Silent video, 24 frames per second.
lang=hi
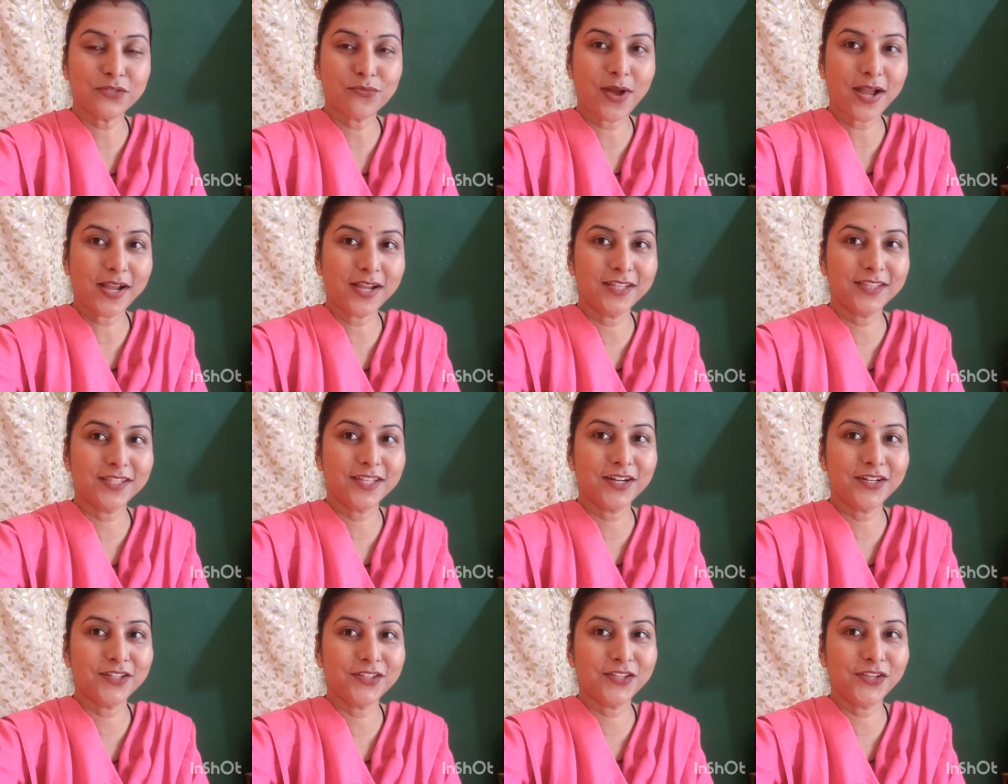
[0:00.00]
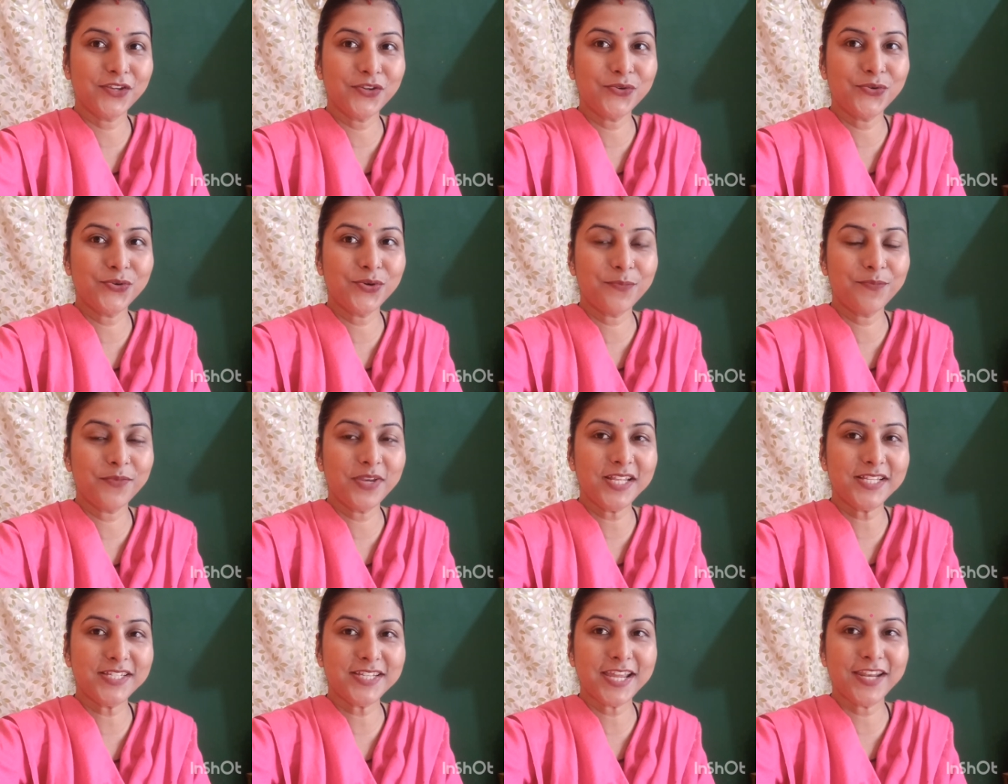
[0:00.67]
स्वागत करती हूँ
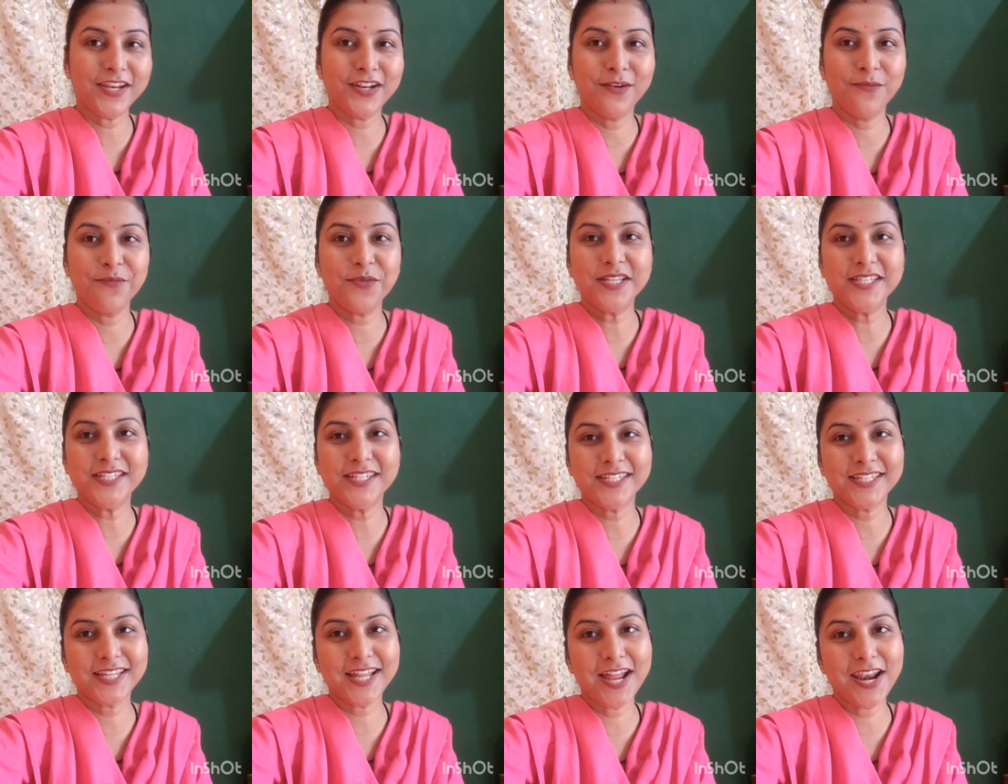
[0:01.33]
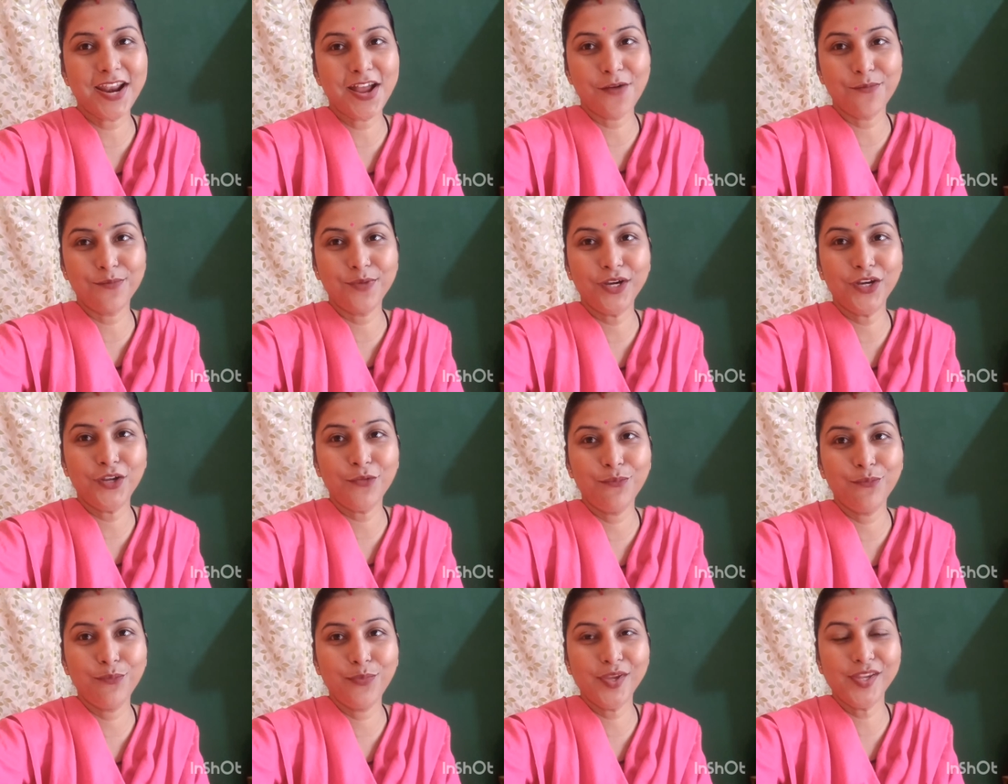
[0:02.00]
अपने चैनल में जिसका नाम है
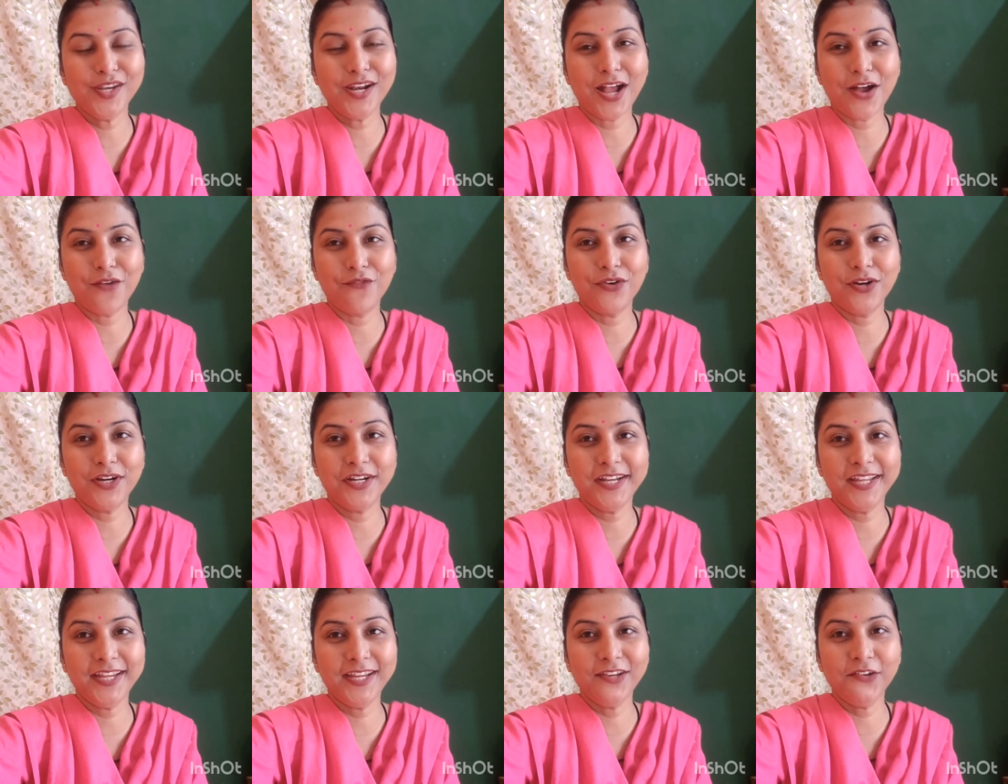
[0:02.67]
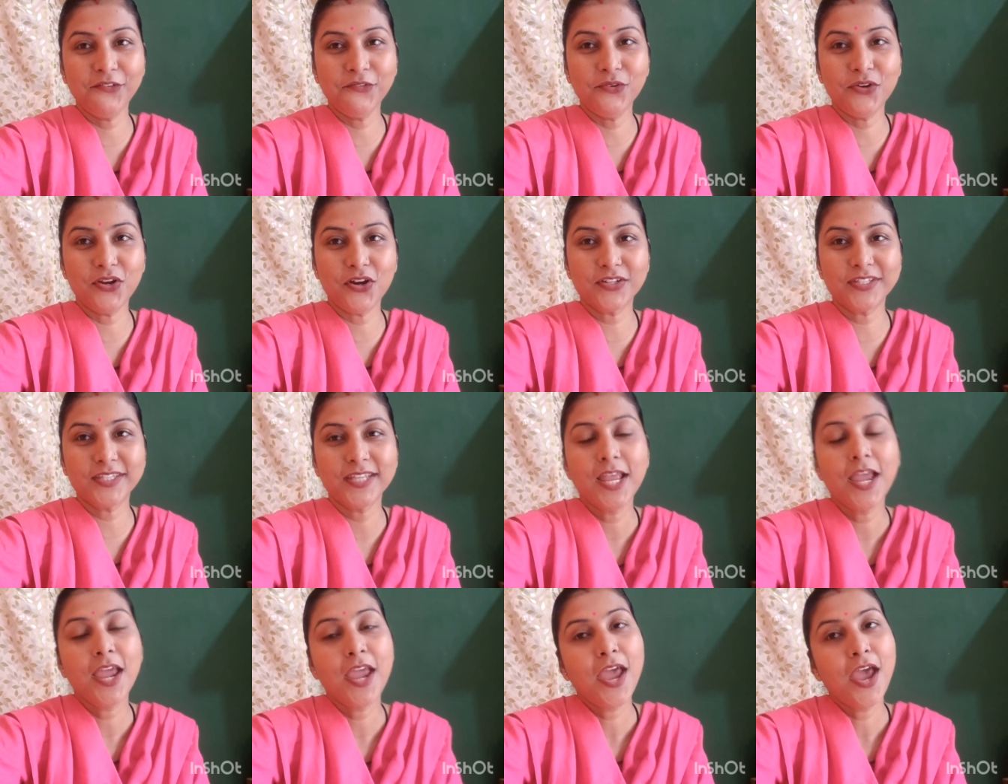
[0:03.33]
डिम्पी रावत डेली
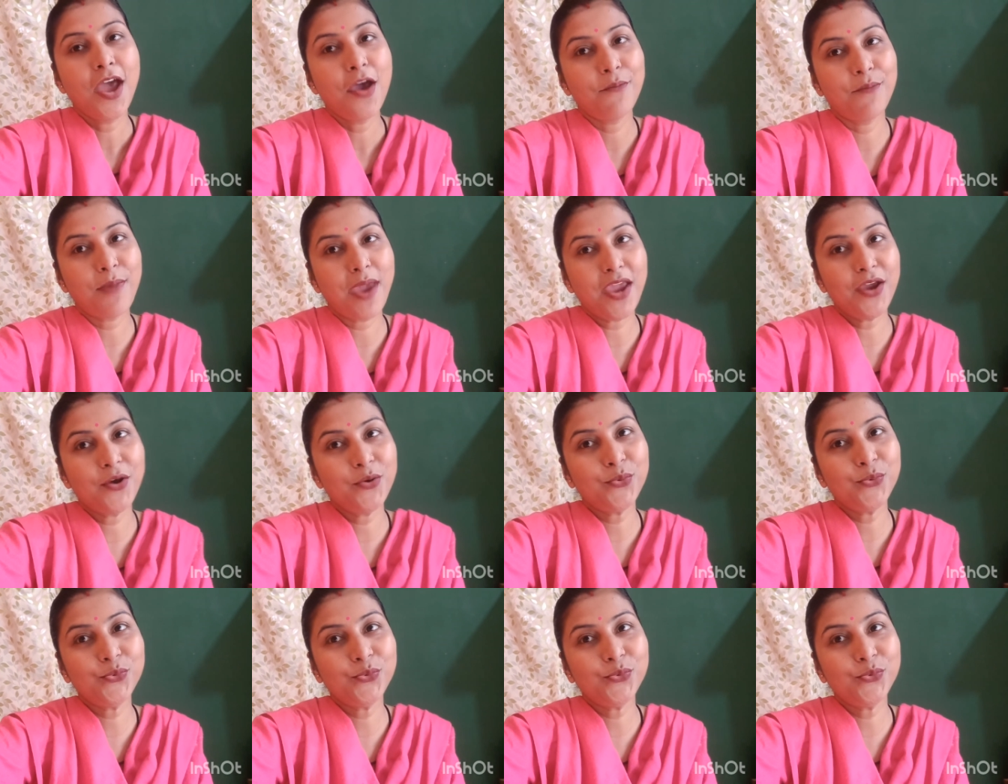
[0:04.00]
ब्लॉग्स मैं